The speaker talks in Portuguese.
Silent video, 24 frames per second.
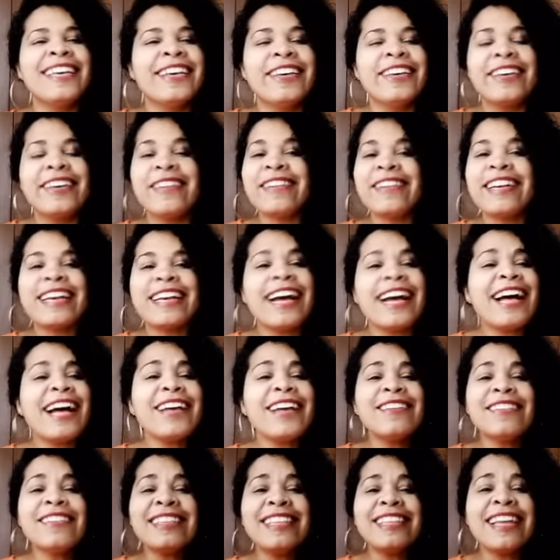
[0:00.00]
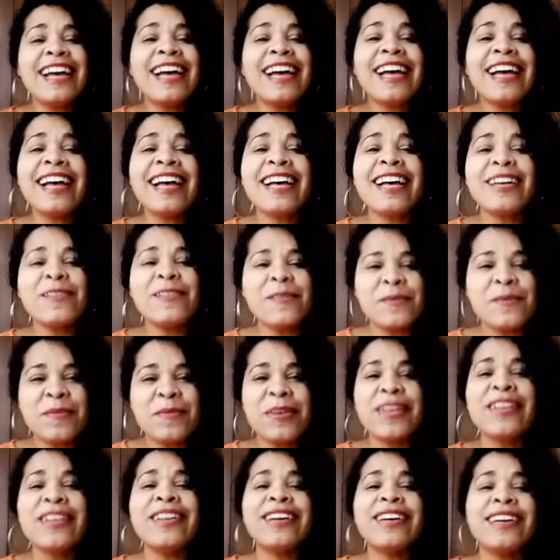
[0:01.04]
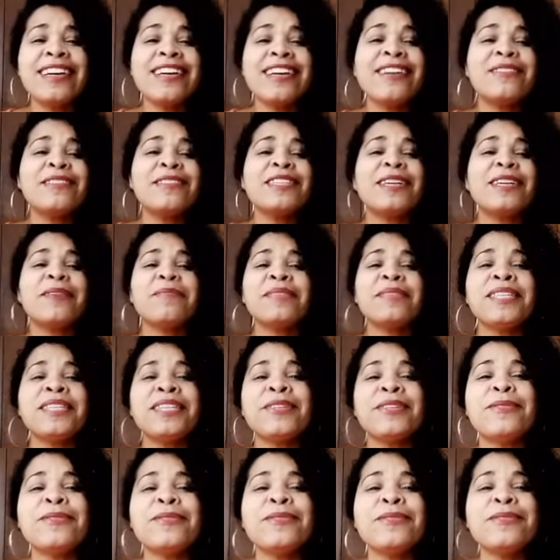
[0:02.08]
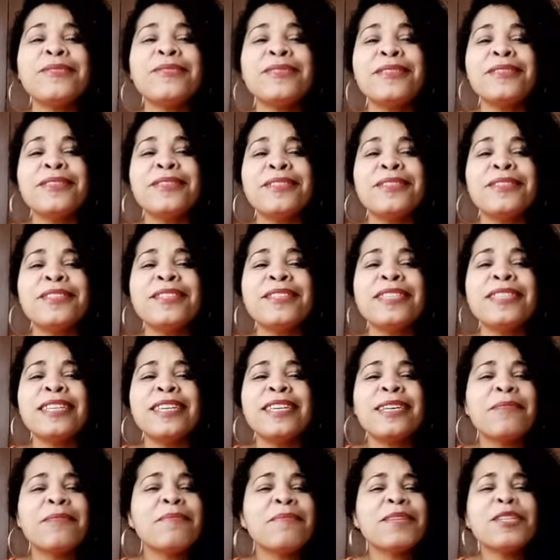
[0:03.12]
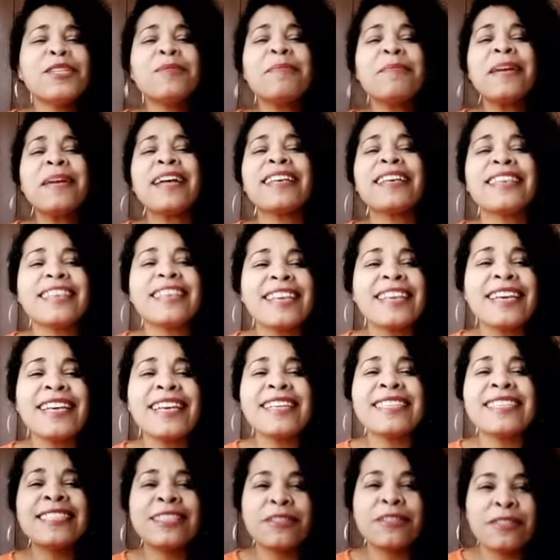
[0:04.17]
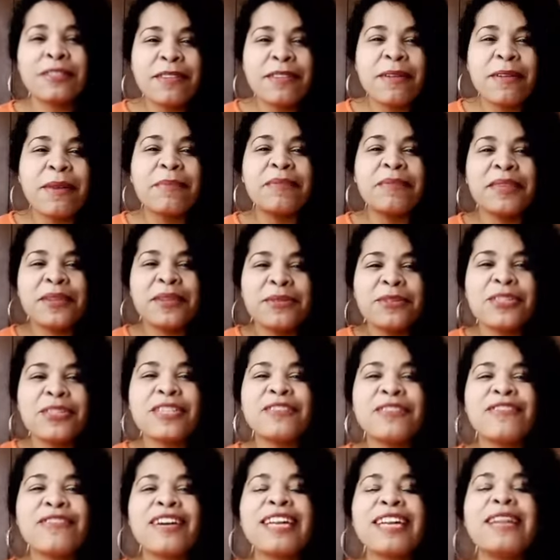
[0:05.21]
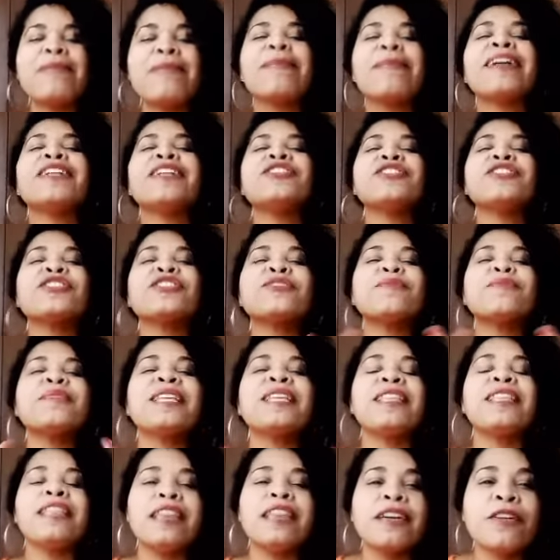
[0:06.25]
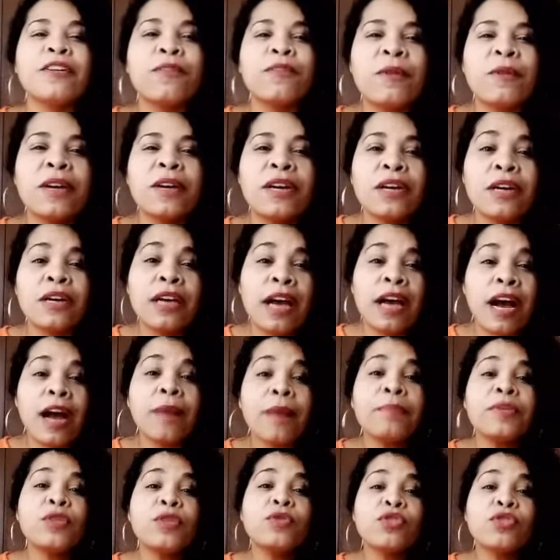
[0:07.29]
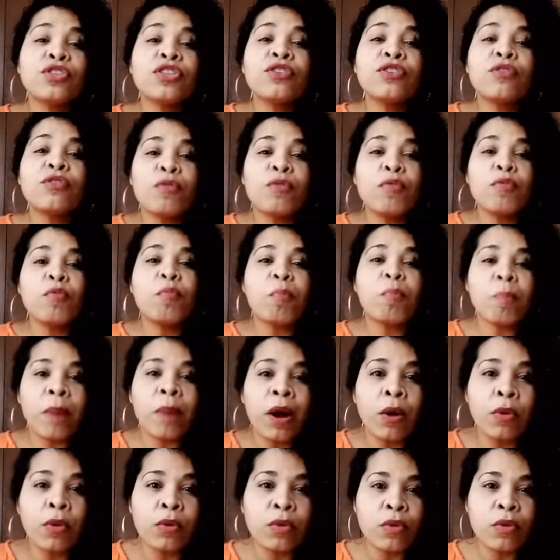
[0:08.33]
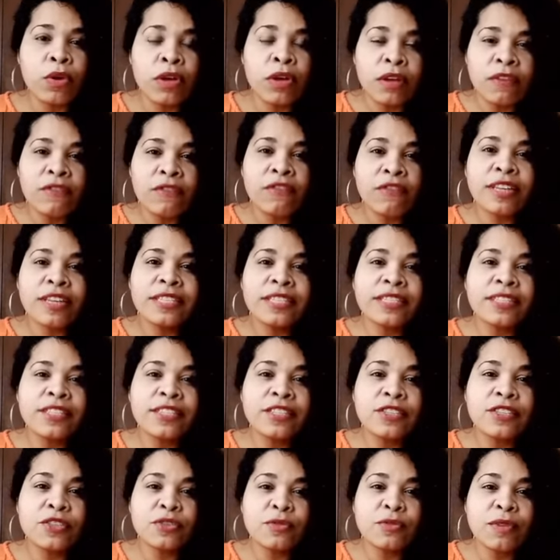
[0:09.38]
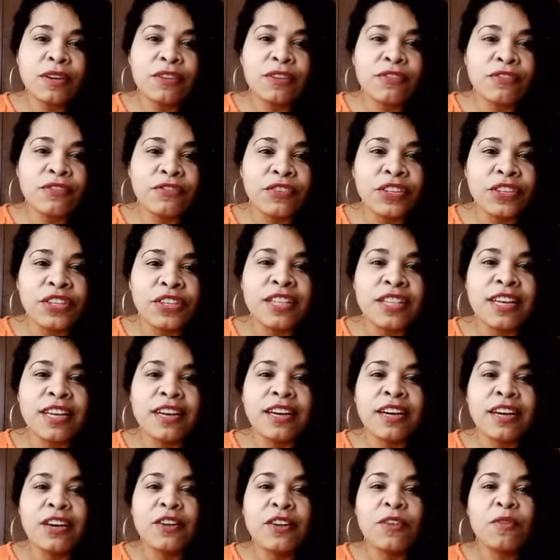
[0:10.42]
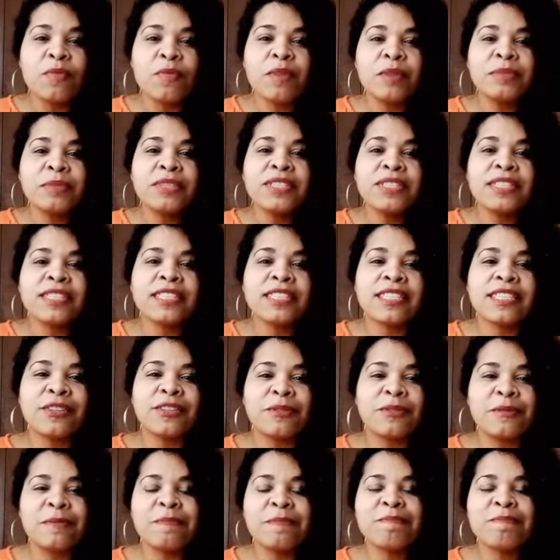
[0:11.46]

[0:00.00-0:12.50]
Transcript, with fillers: eu quero ter um milhão de amigos, mas para que se eu tenho amigos que valem mais que um milhão? amigos que, como Paulo, fazem de sua vida uma missão,